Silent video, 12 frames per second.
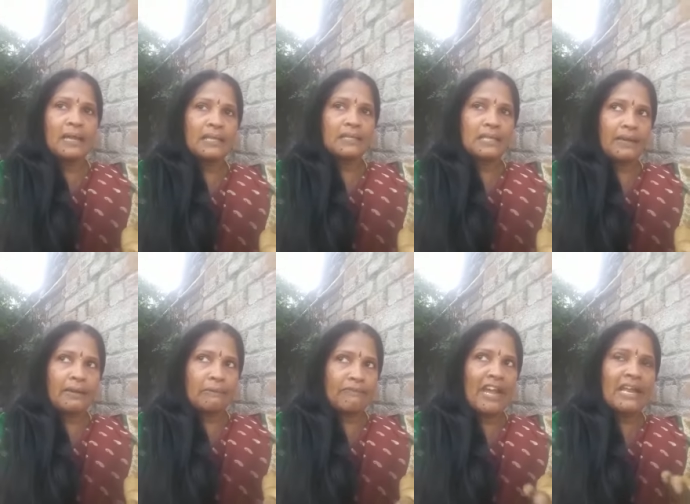இந்த
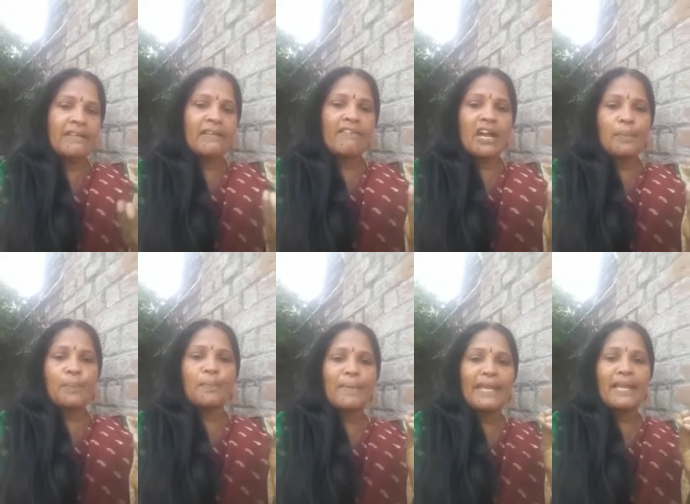
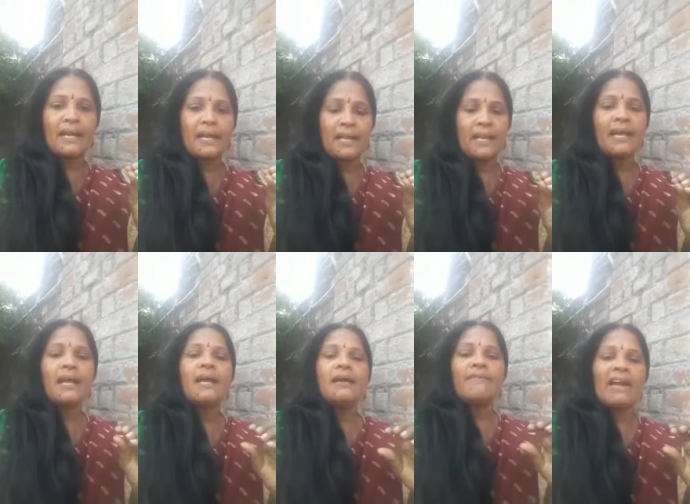வேலைவாய்ப்பு மையங்களில்
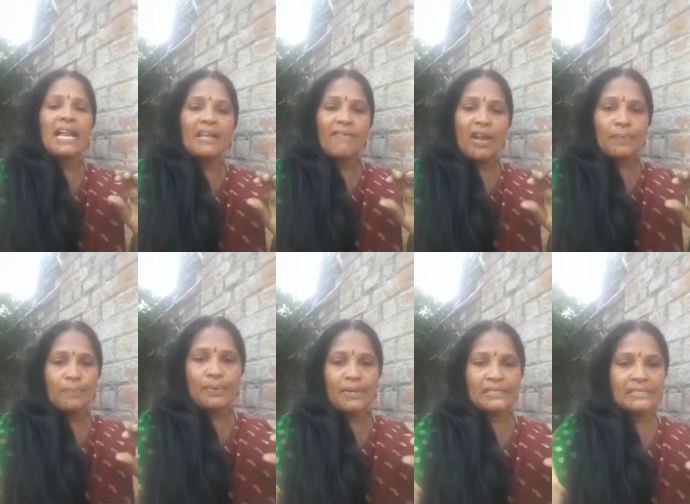
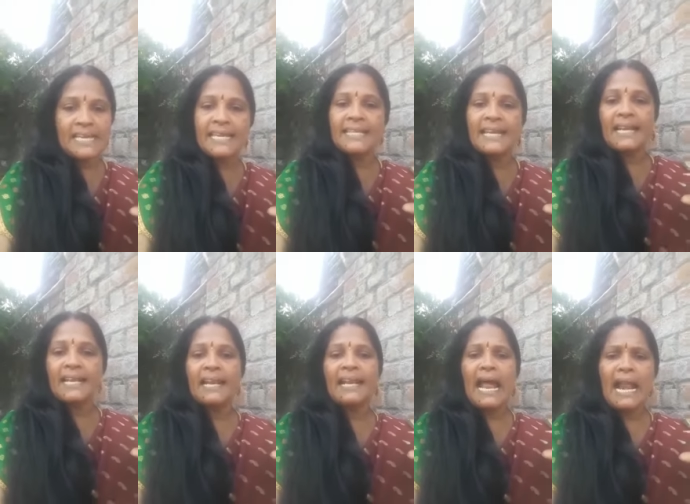வேலைவாய்ப்பு
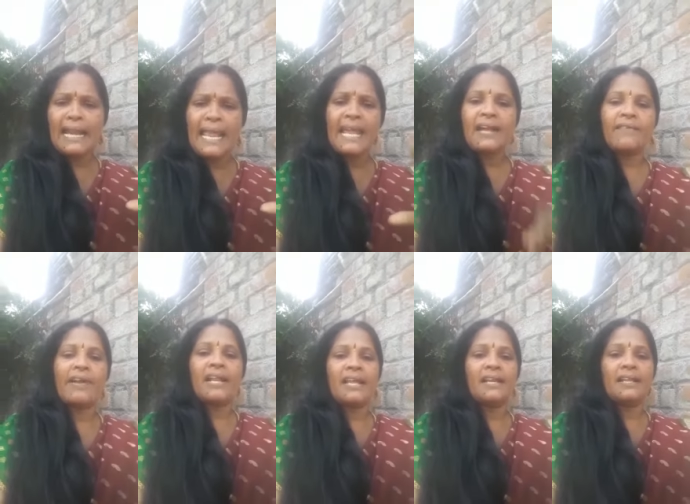செய்திகளில் அநேக
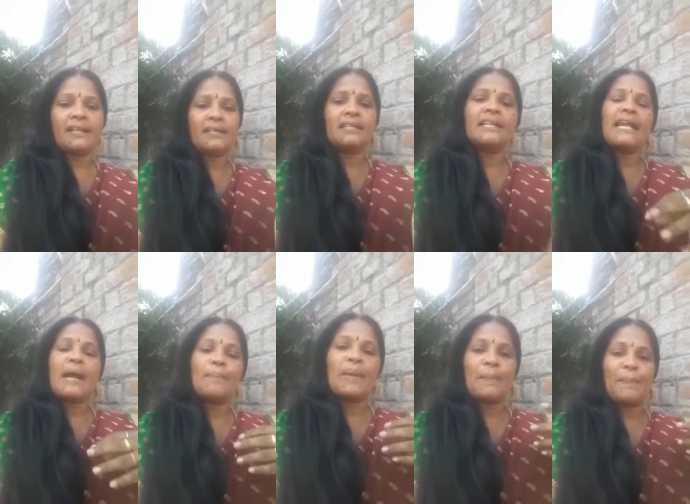வேலைகள் இருக்குது நீங்கள்
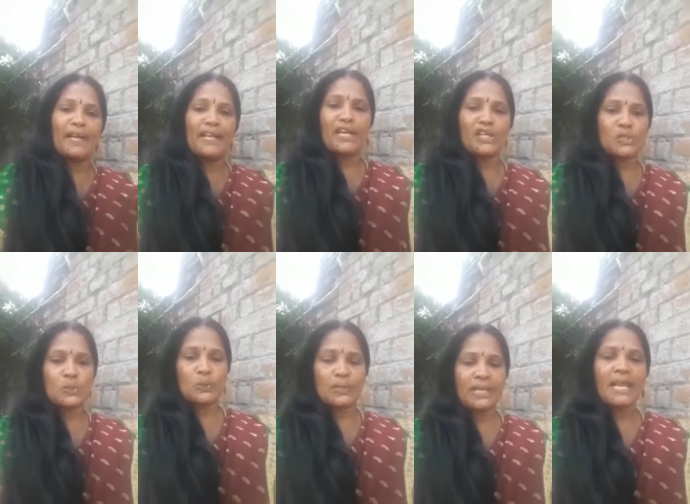அப்ளை பண்ணுங்கன்னு
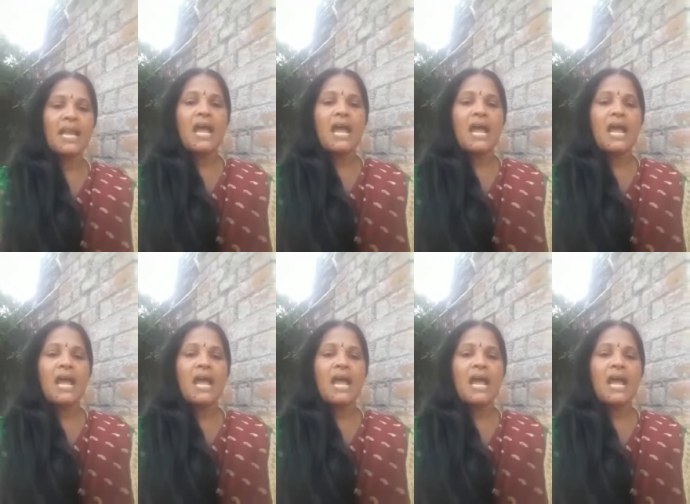சொல்லி